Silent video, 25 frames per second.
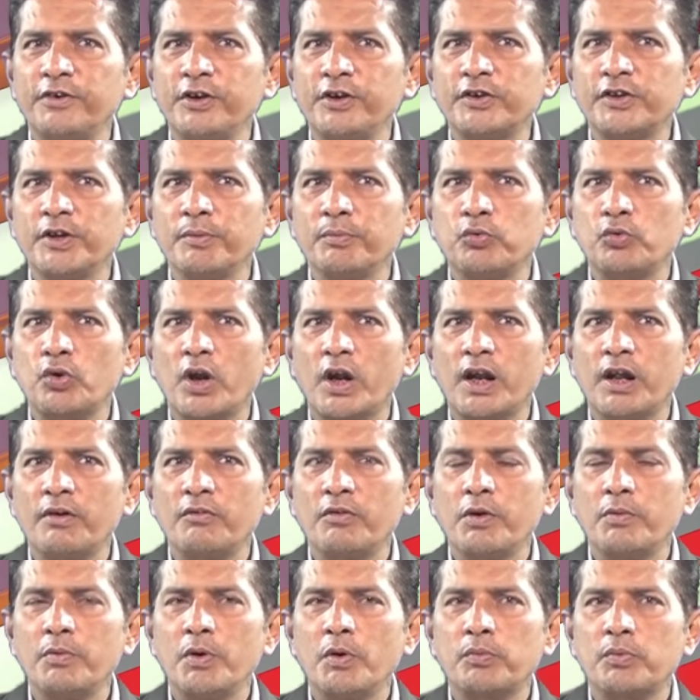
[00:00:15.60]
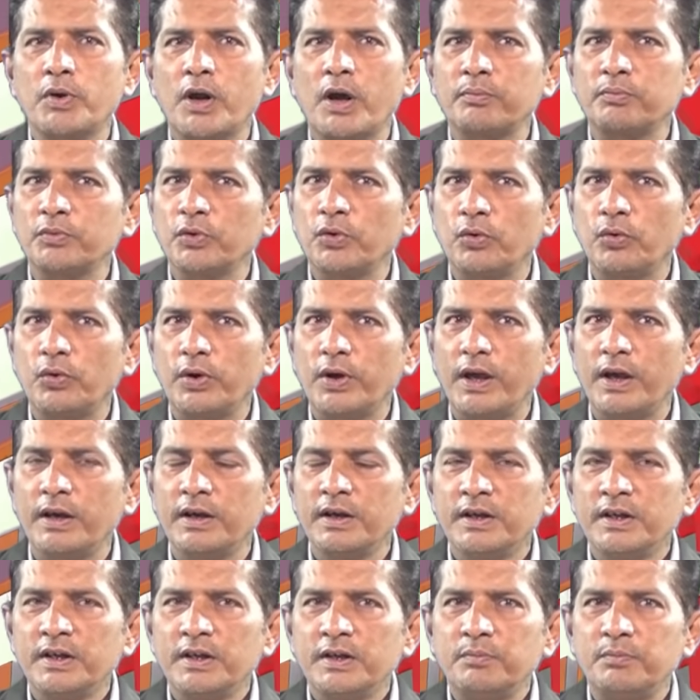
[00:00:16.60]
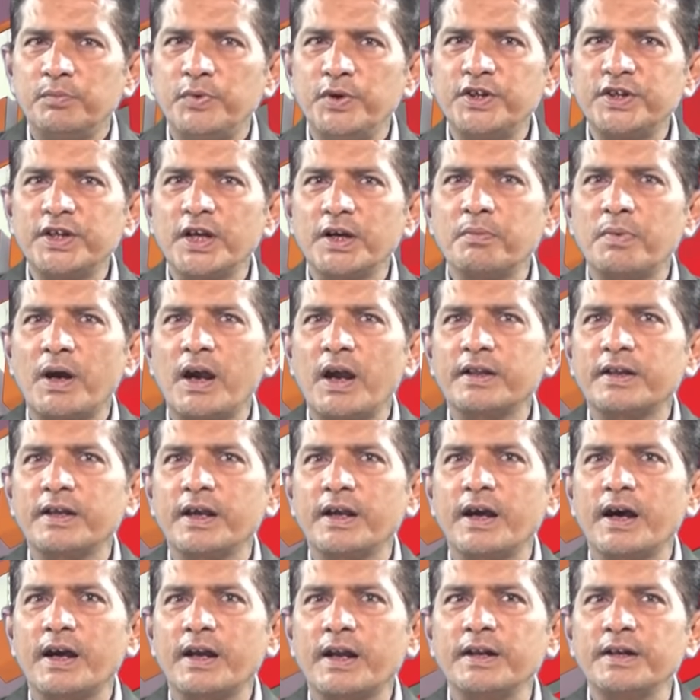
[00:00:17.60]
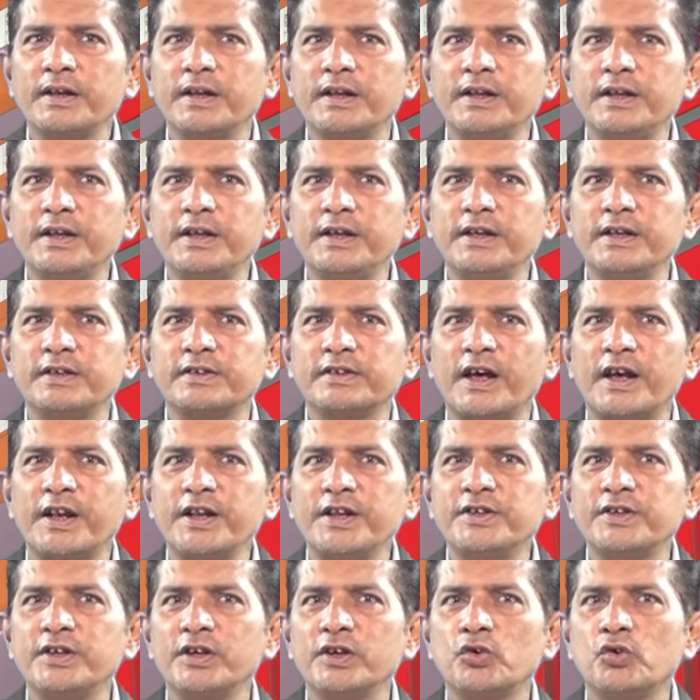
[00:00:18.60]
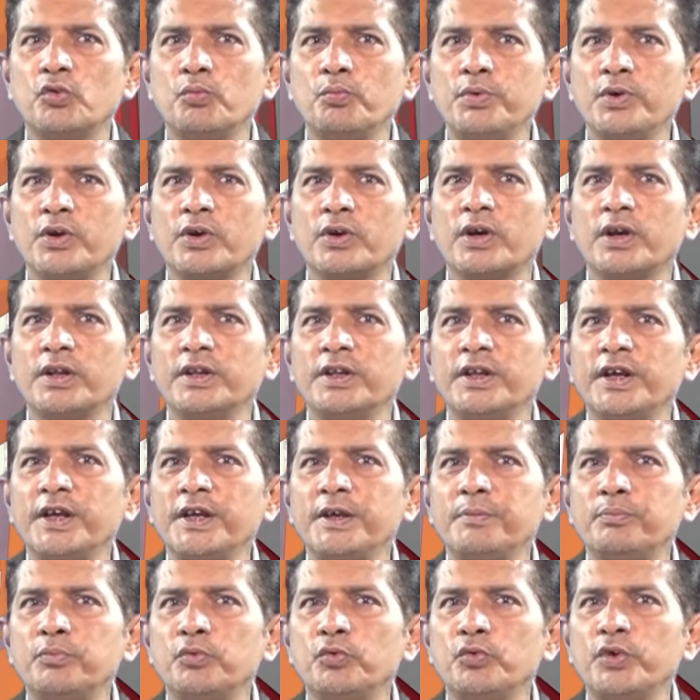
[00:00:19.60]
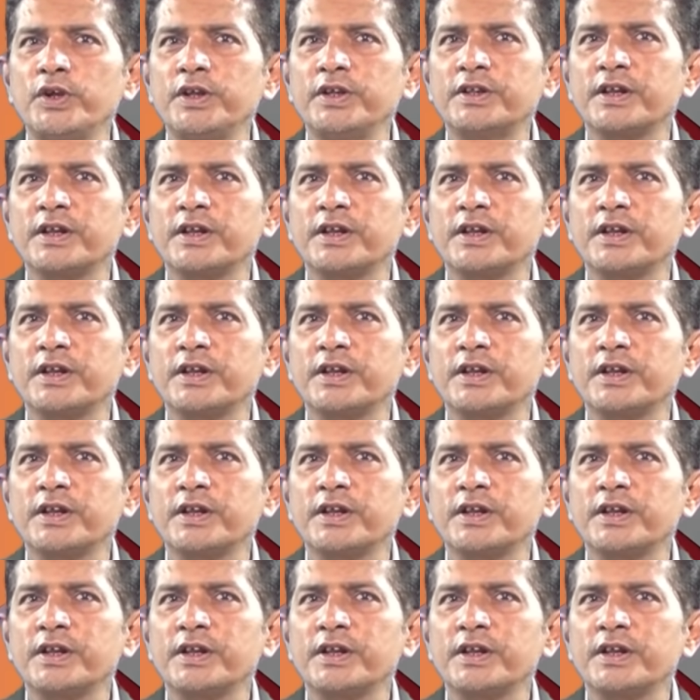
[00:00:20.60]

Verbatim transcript: फिर से पुराना वैभव प्राप्त हो गया भीषण बाढ़ के कारण नदी की सारी जलकुंभी और गंदगी पूरी